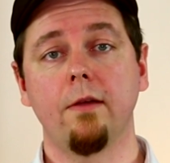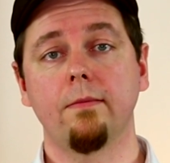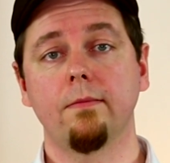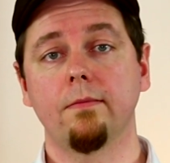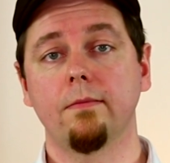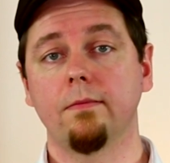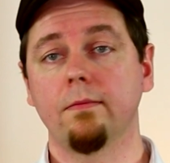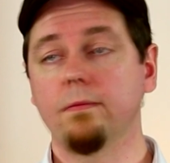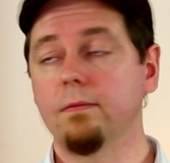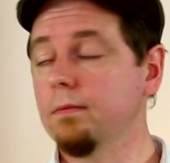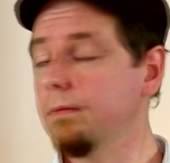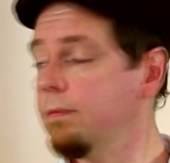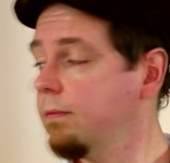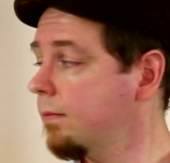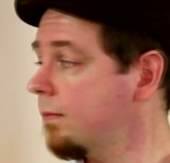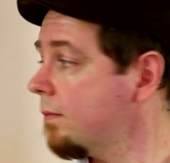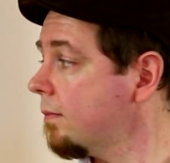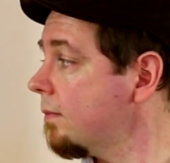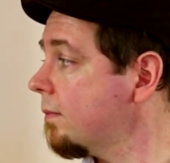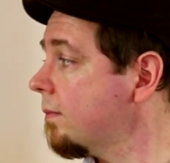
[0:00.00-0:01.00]

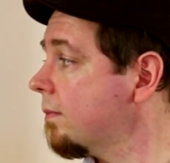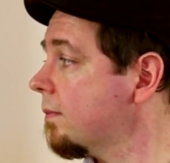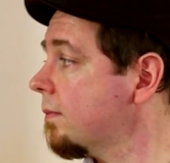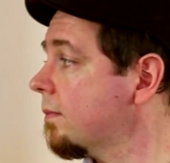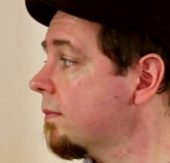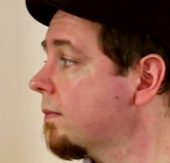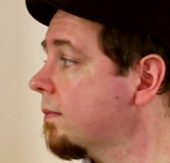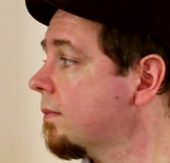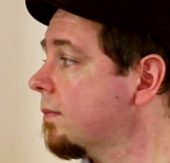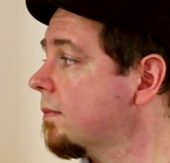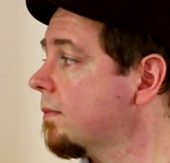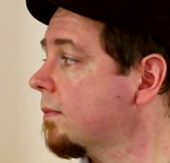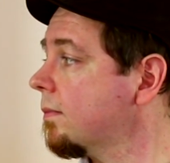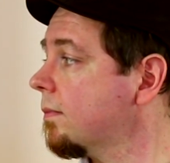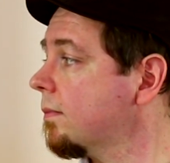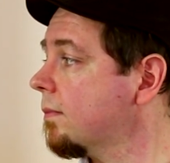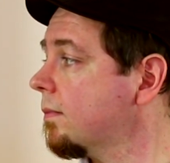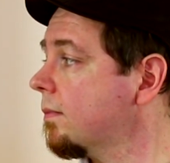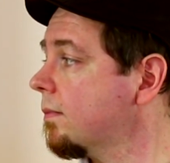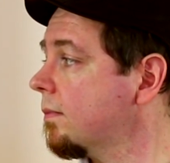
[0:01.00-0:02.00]
Wow, c'est
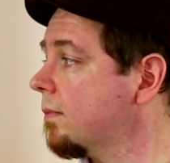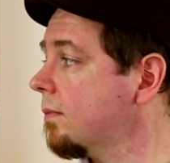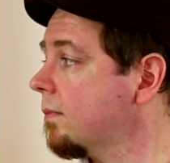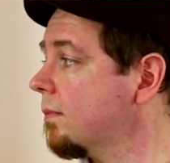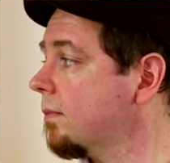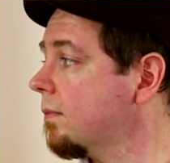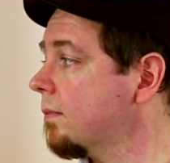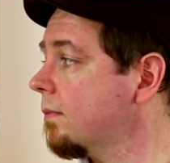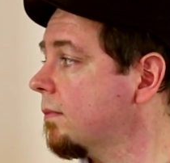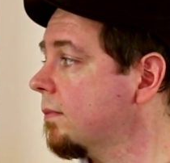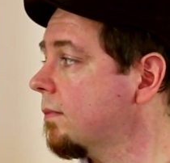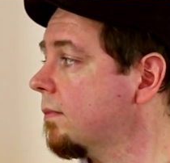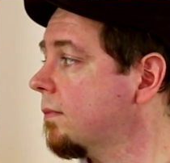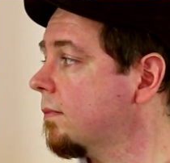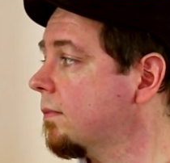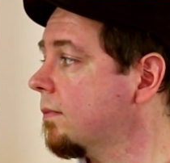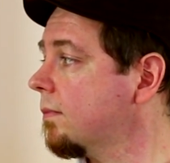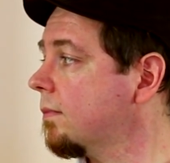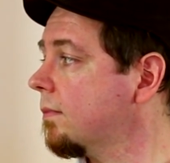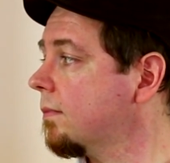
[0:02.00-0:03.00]
abusé comment
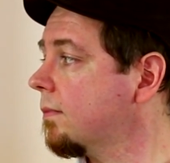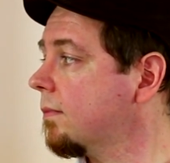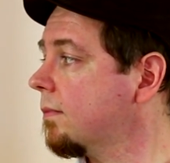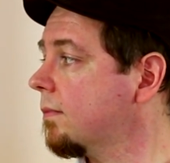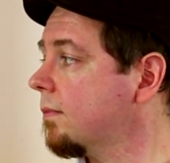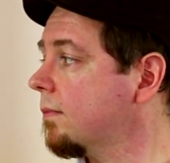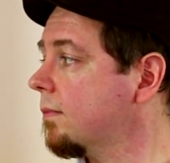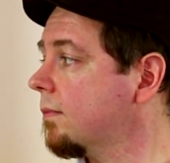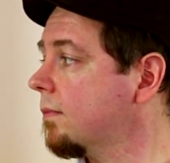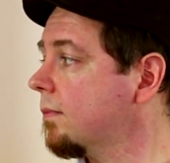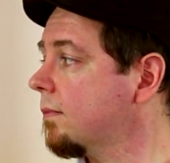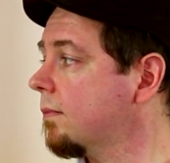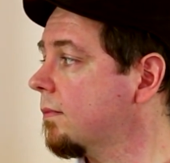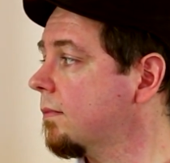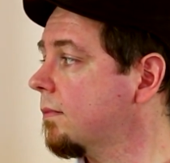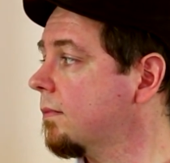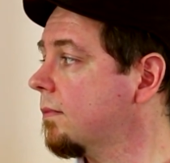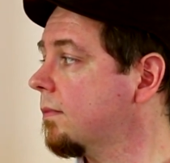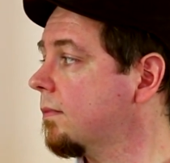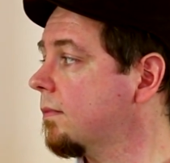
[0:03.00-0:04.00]
les Anglais étaient en
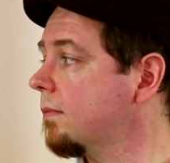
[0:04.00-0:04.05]
surnombre.